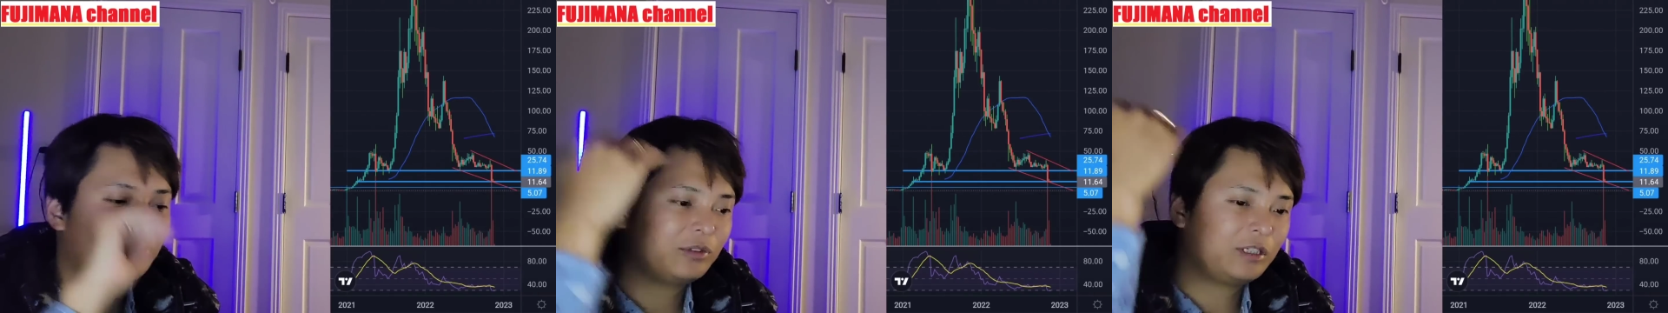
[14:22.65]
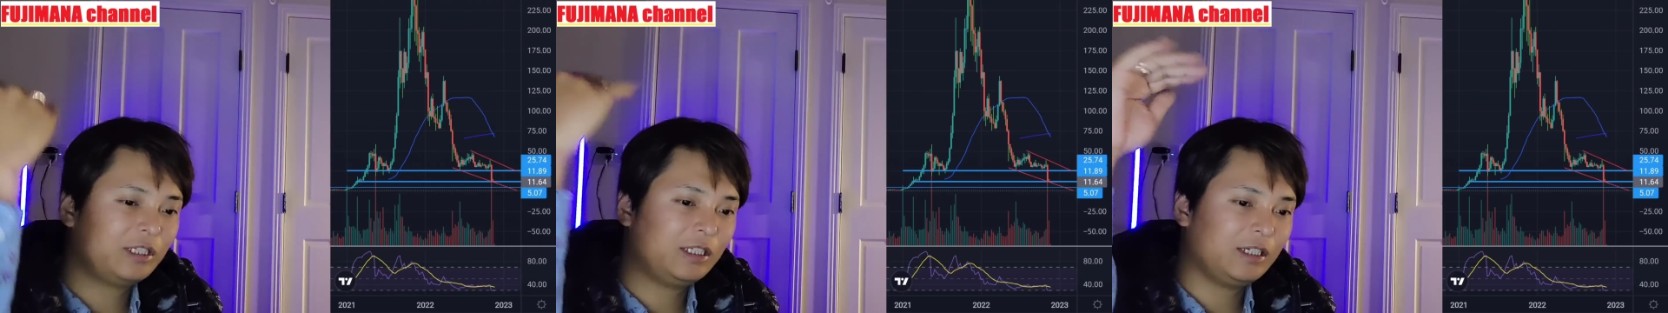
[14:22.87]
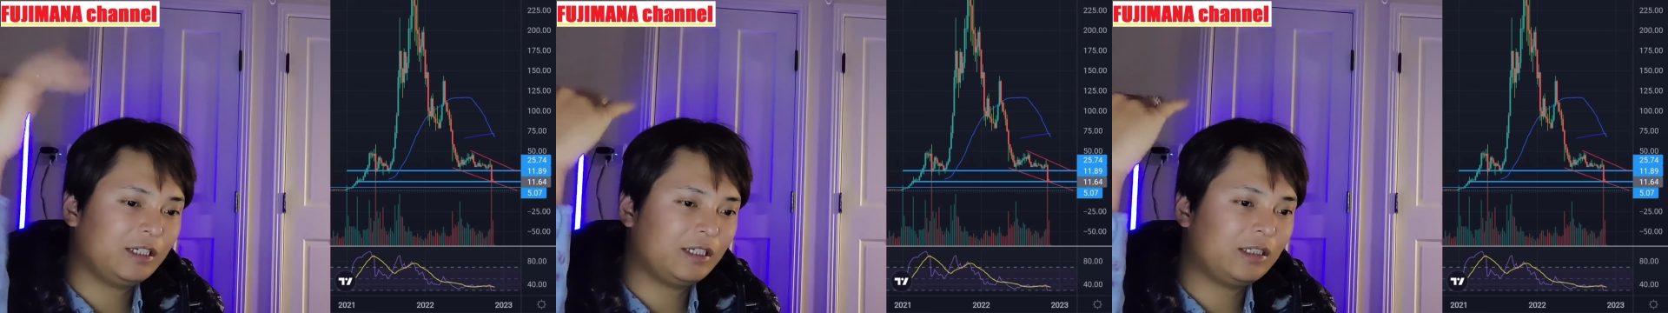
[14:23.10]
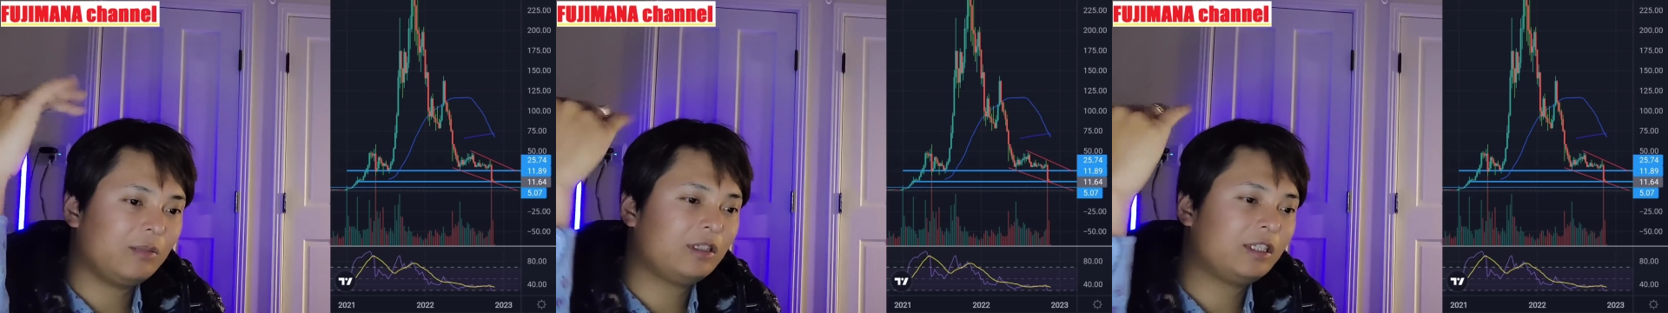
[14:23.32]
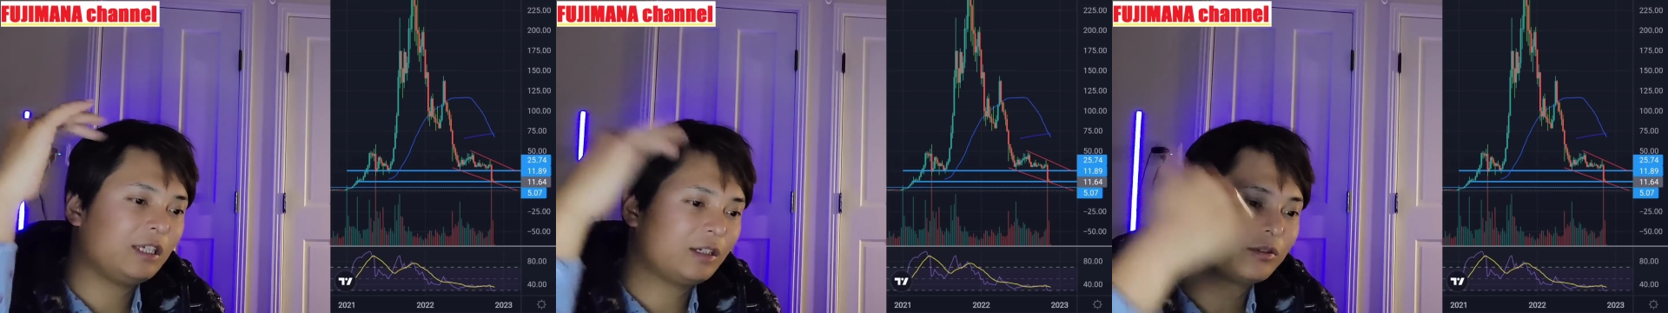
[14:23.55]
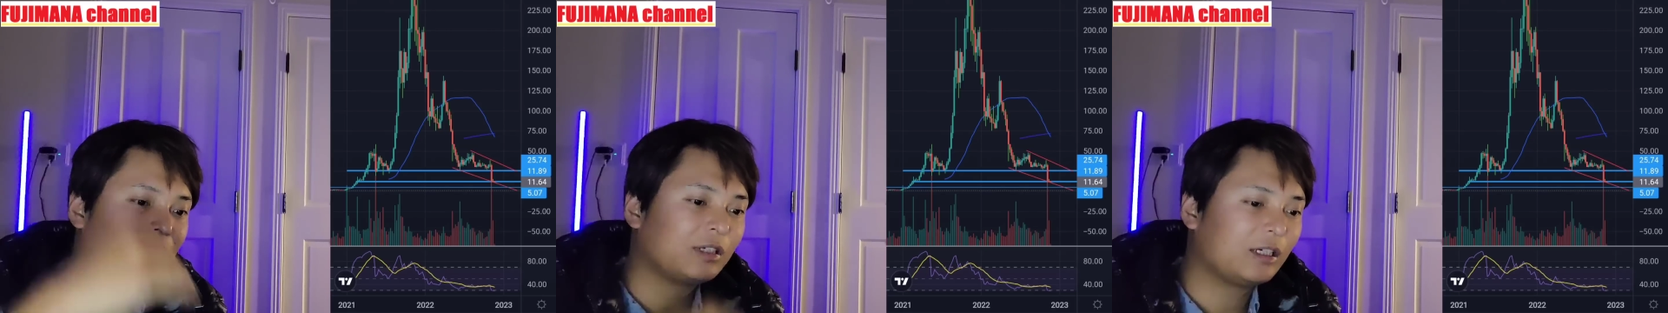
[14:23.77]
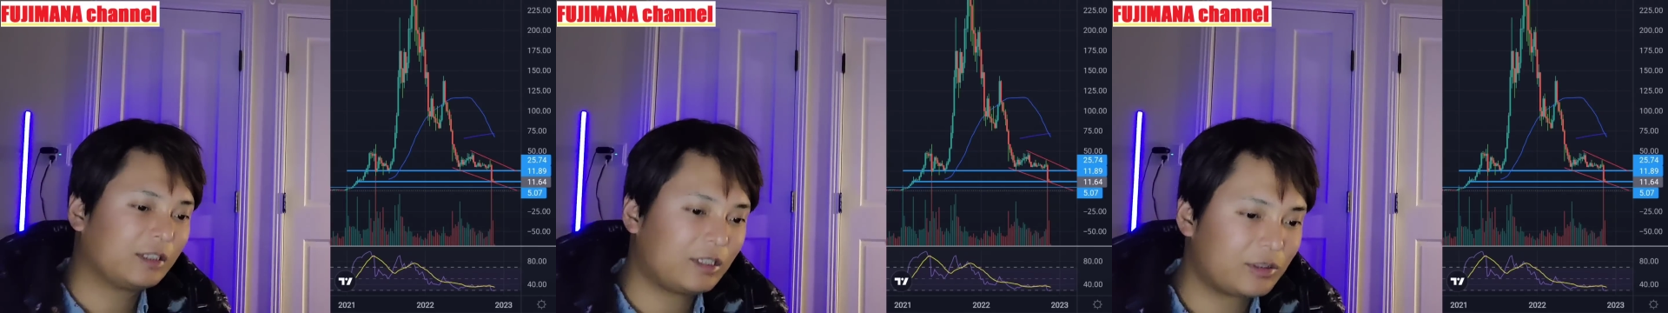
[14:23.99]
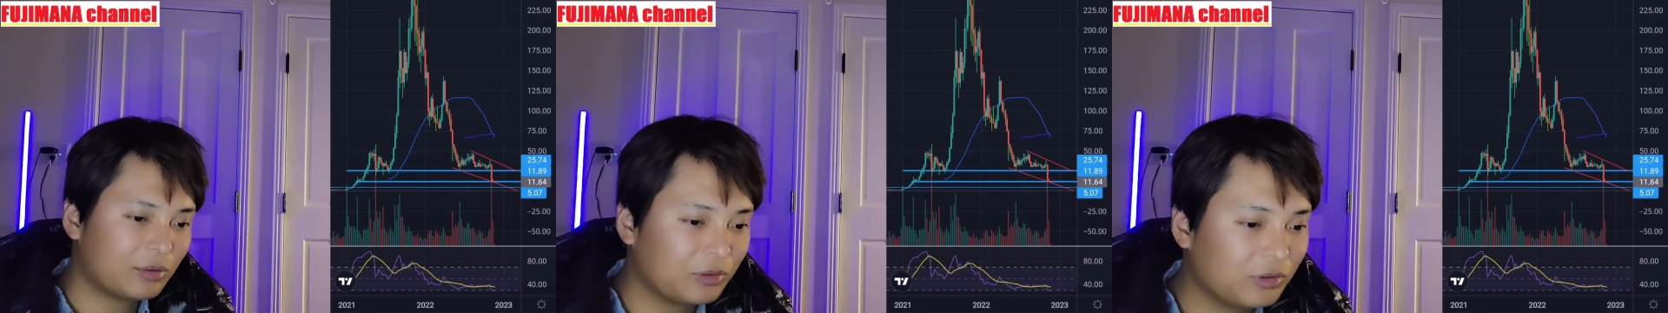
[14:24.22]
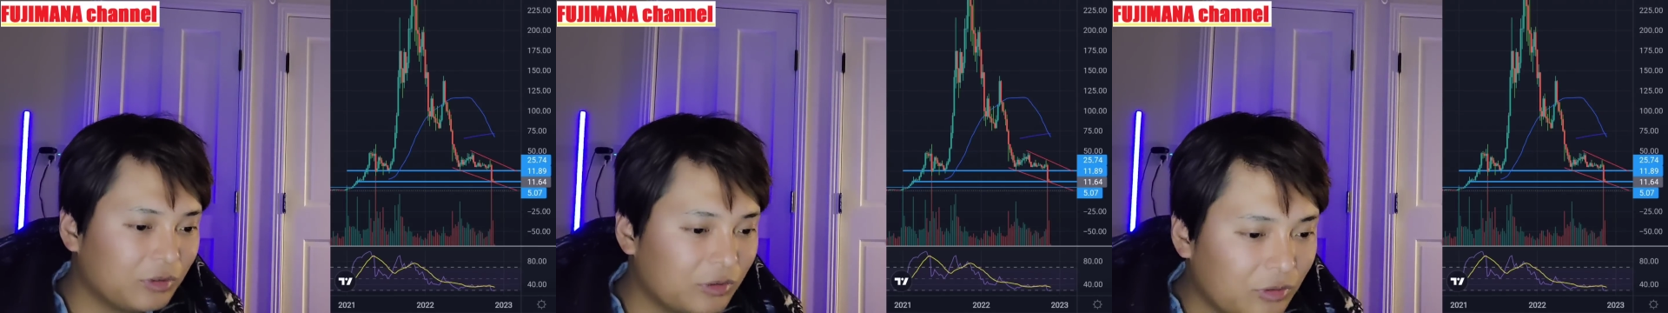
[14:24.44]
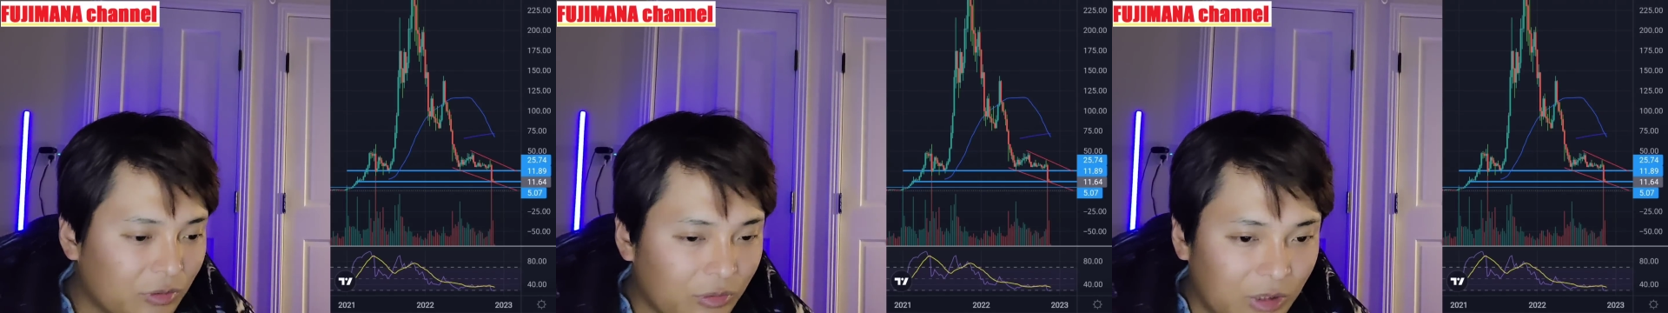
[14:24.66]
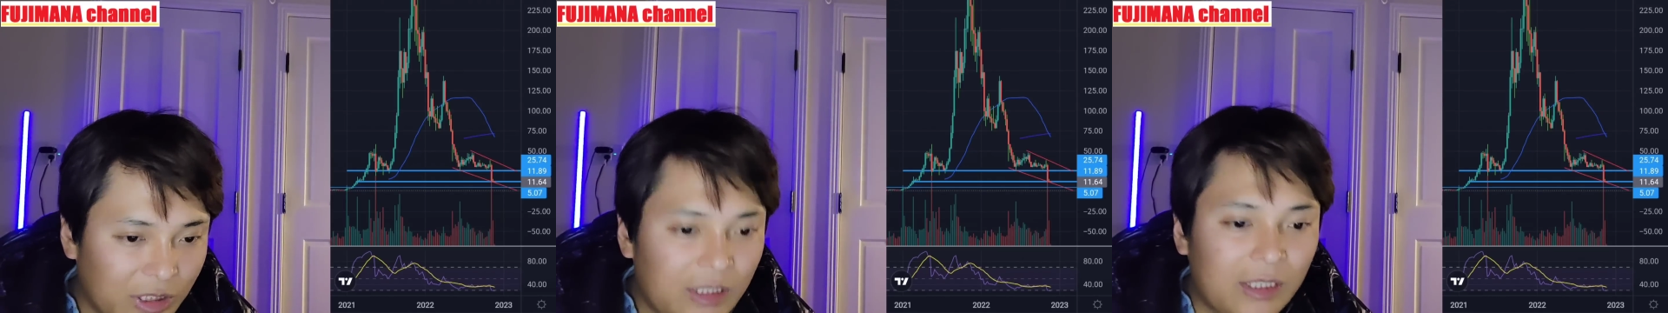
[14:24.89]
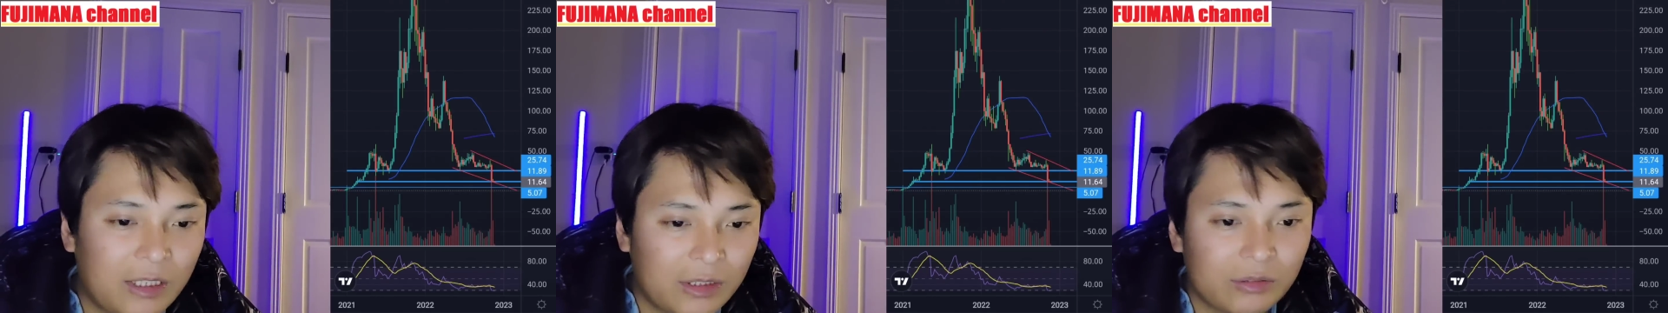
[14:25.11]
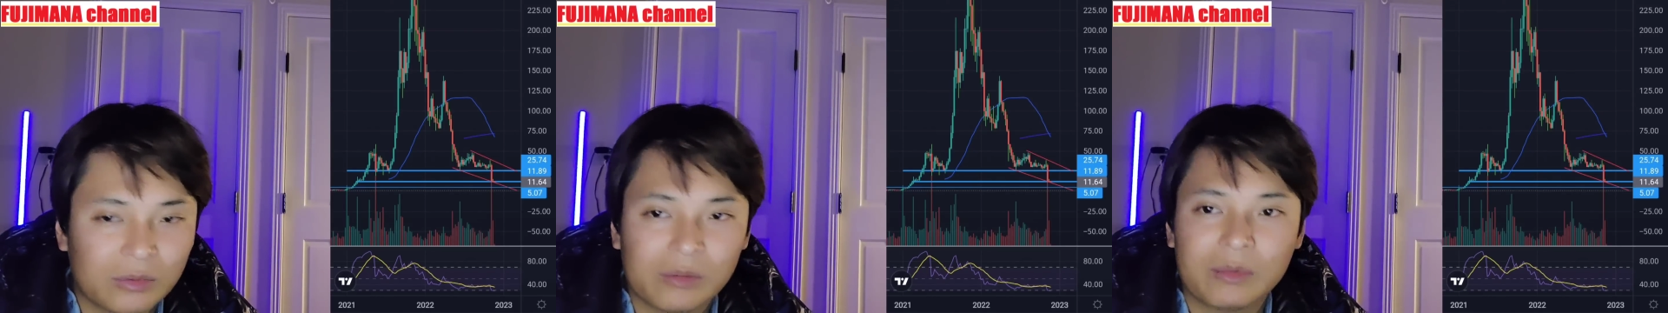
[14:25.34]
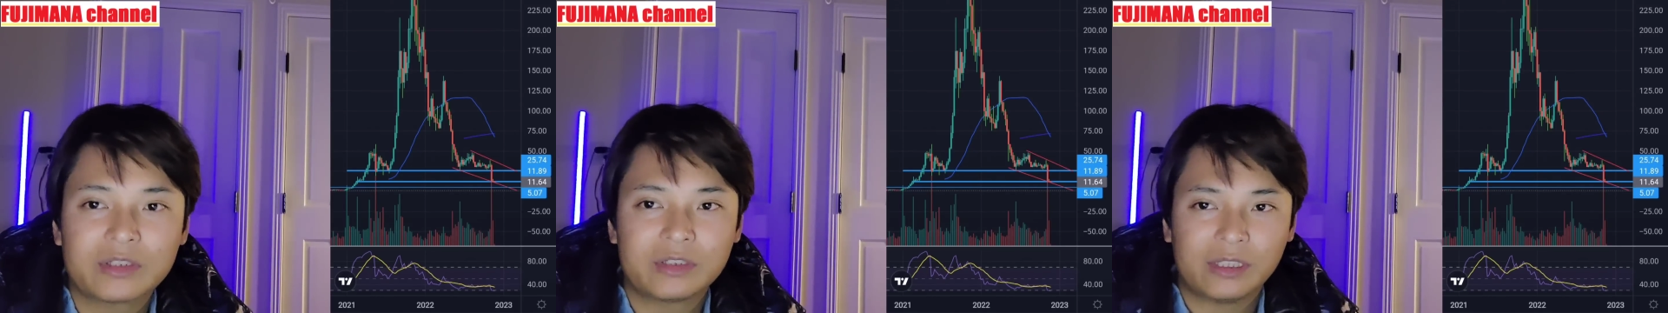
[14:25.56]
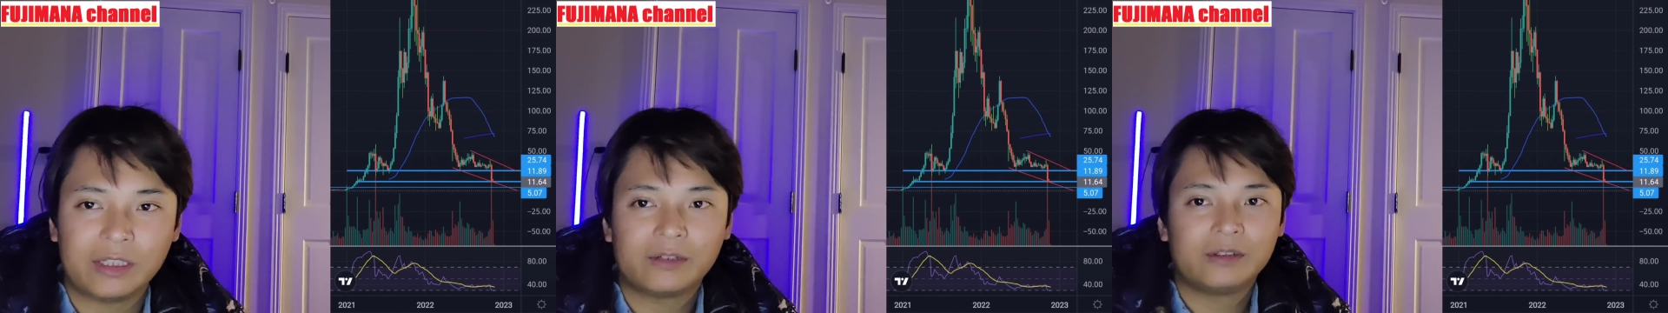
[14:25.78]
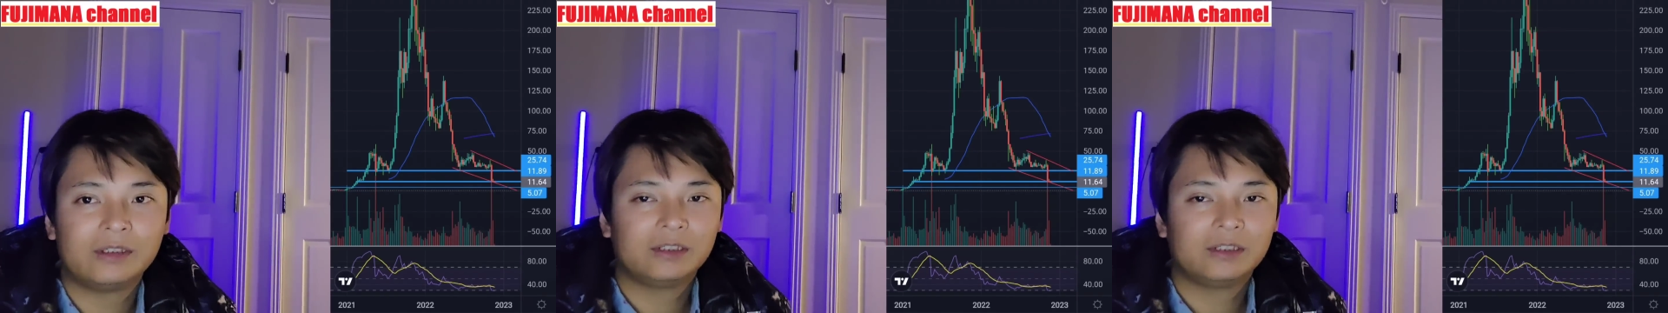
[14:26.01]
損切りライン決めてやるとかって、そういうのはいいかなと思いますね。